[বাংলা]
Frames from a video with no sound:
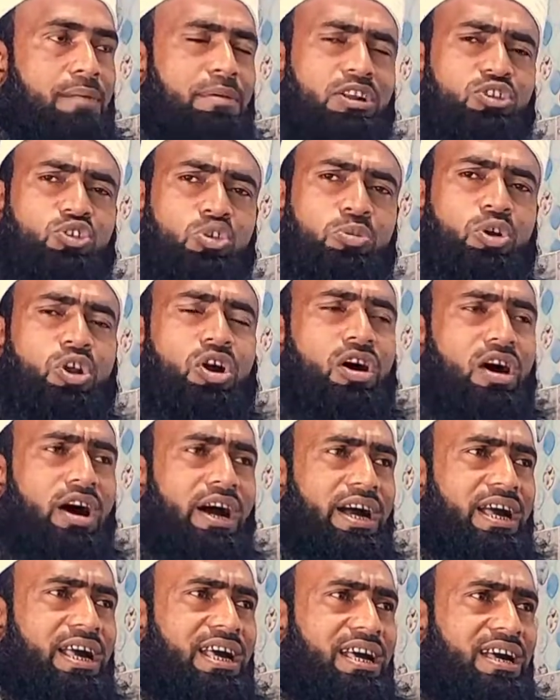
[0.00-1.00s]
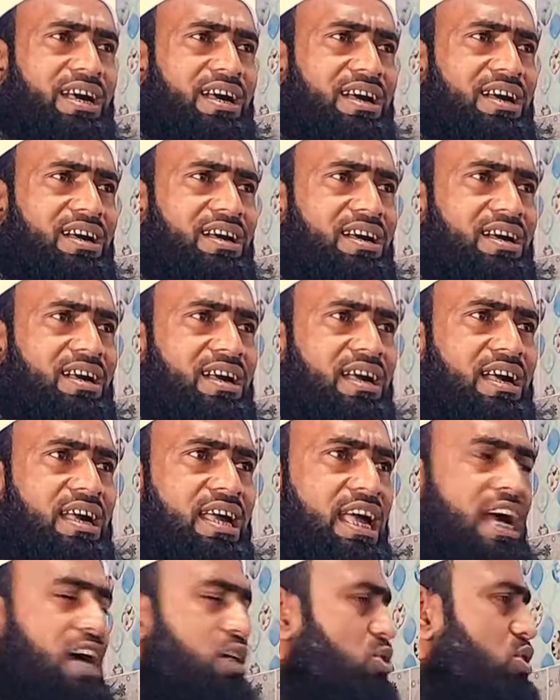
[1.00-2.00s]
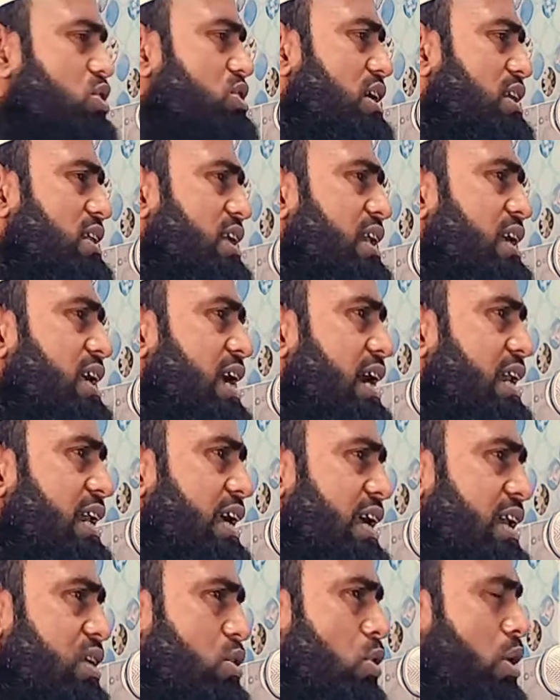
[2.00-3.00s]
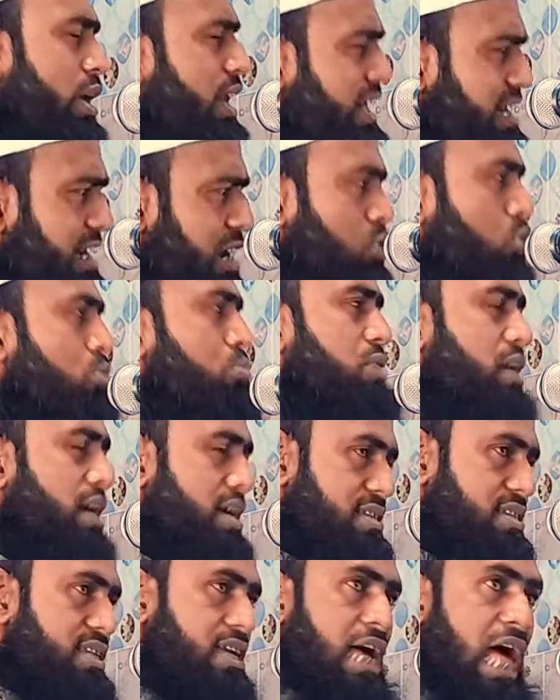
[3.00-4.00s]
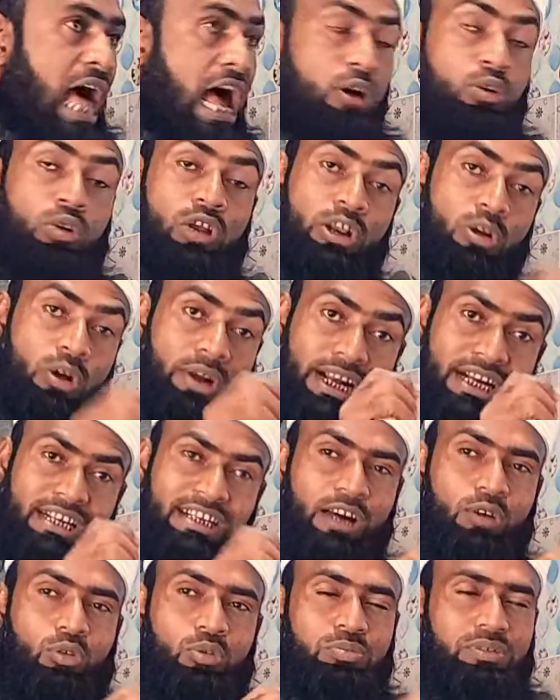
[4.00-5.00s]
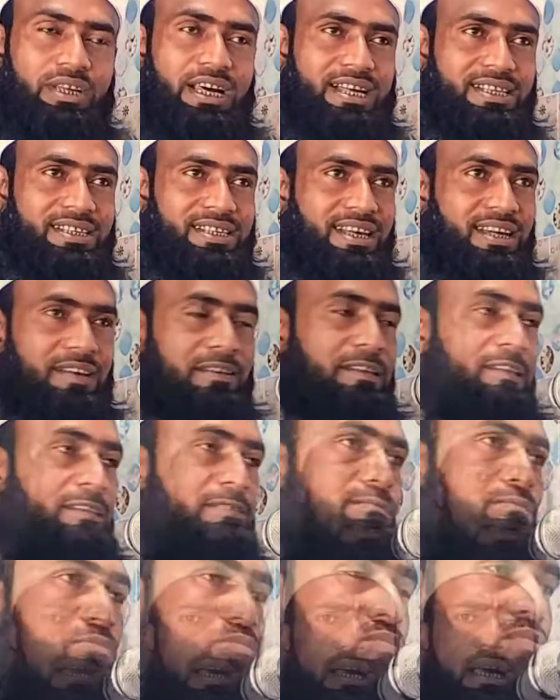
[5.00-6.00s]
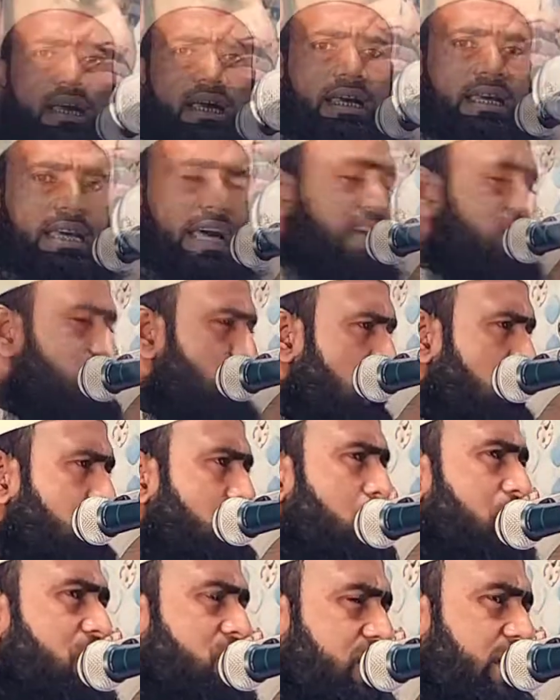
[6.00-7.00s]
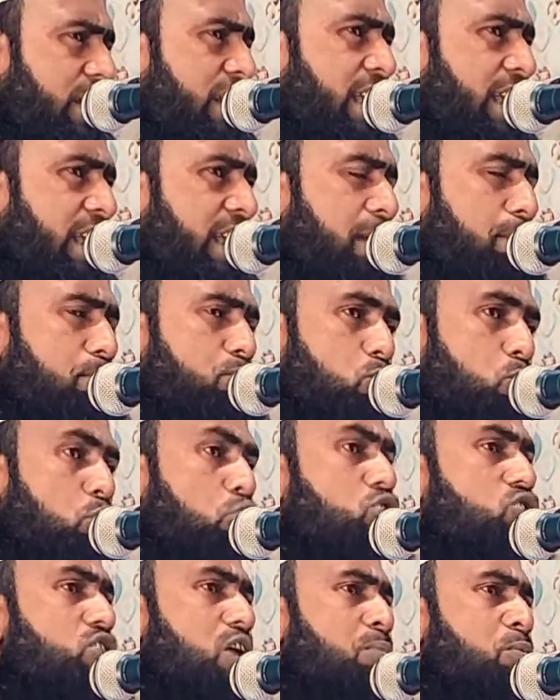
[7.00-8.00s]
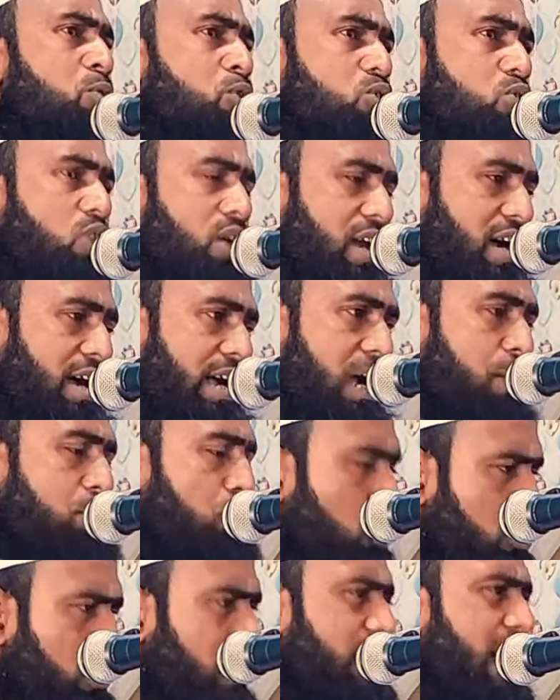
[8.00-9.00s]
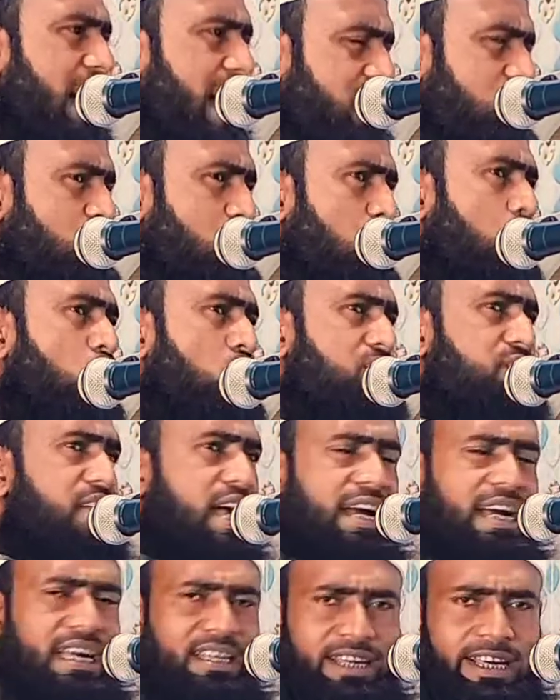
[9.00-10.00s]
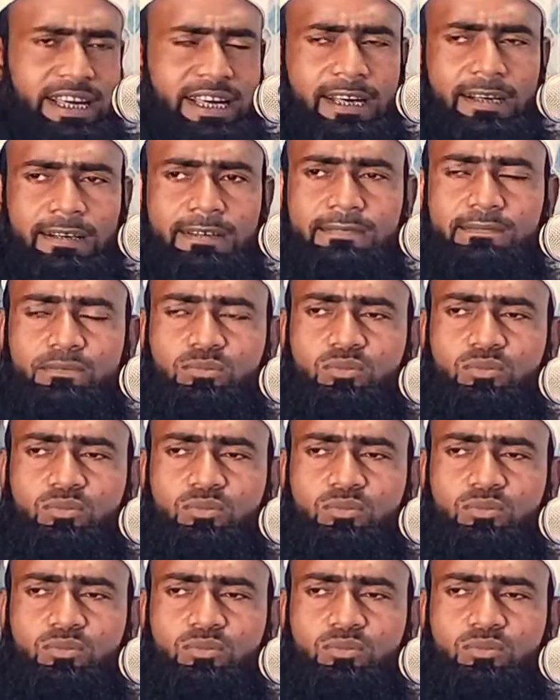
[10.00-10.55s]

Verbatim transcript: আমার তো মনে হয় এখনও তাদের জ্ঞানের অনেকটা কমতি আছে আকলের অনেকটা কমতি আছে এই জন্মবার্ষিকী উদযাপন করা এই প্রথাটা আসলো কোন জায়গা থেকে